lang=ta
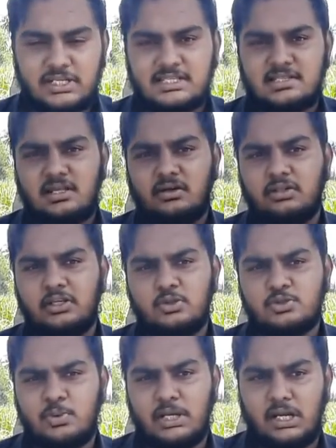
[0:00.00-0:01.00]
சேஸ் தான் வந்து
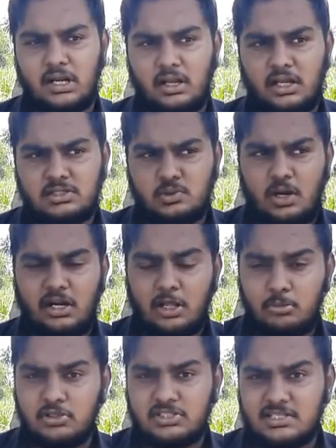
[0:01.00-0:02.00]
யூஸ் பண்ணியிருக்காங்க ஸோ
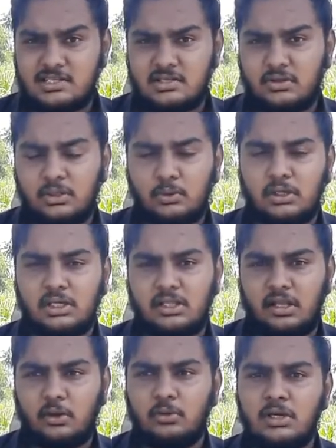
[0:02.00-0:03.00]
அண்டர்போன் சேசஸ் வந்து உங்களுக்கு
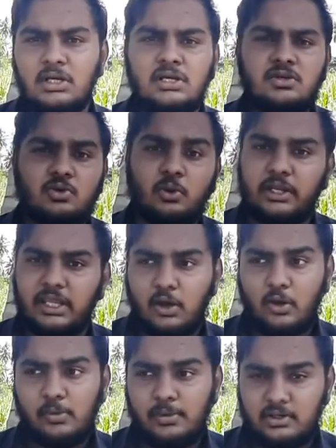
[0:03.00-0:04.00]
தெரியும் ஸோ
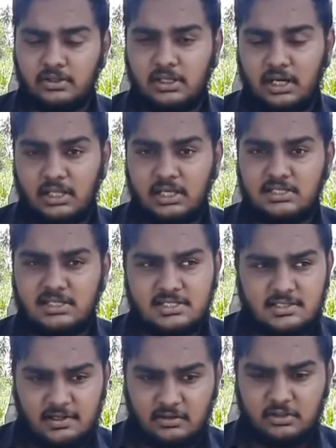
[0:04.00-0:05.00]
டிஎல்யூமே வந்து அதே
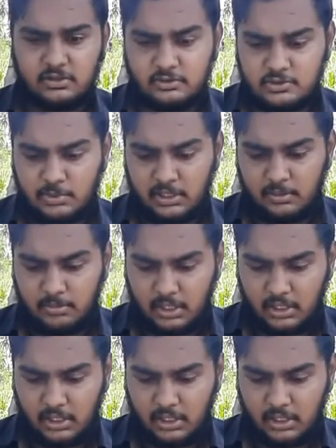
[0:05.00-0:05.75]
சேஸ் தான் வந்து யூஸ் பண்ணியிருப்பாங்க